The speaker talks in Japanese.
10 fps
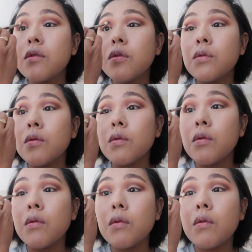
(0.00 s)
ちょっ
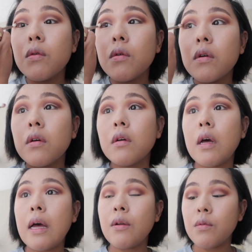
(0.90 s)
と
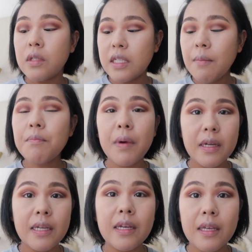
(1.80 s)

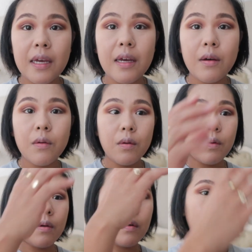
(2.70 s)
ジャンパーだっけ、
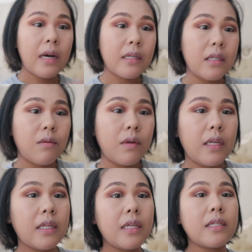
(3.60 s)
こう赤ちゃんを
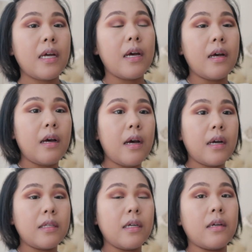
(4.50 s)
入れてさ、
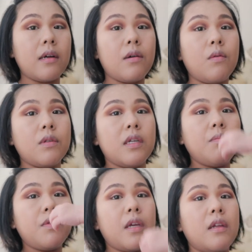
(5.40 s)
赤ちゃんがこう
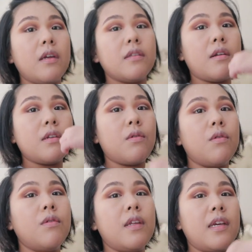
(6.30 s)
ジャンプできるやつあるじゃん、こ
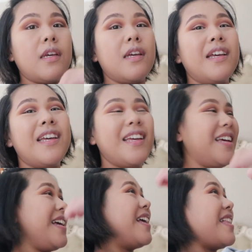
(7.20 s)
ういうふうに
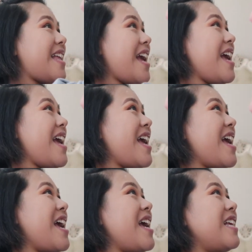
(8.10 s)
ね、
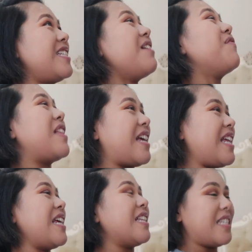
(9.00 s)
ジャンプで
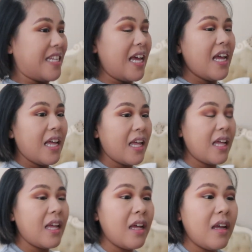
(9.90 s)
きるやつね、
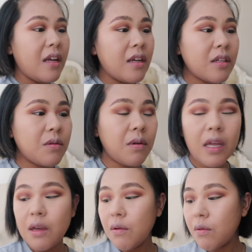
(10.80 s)
そ
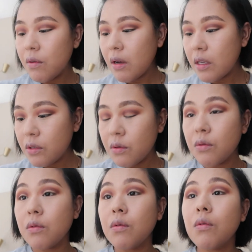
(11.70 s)
れがちょっ
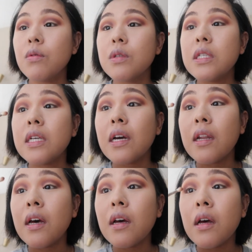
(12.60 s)
と欲しいか
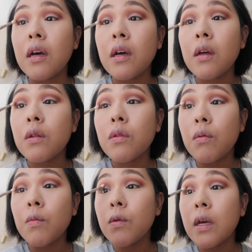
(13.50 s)
な
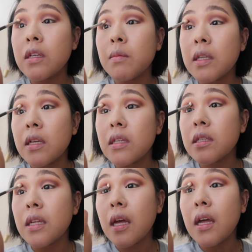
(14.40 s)
と思い始めてで
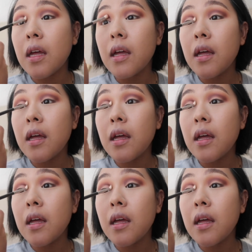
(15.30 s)
すね。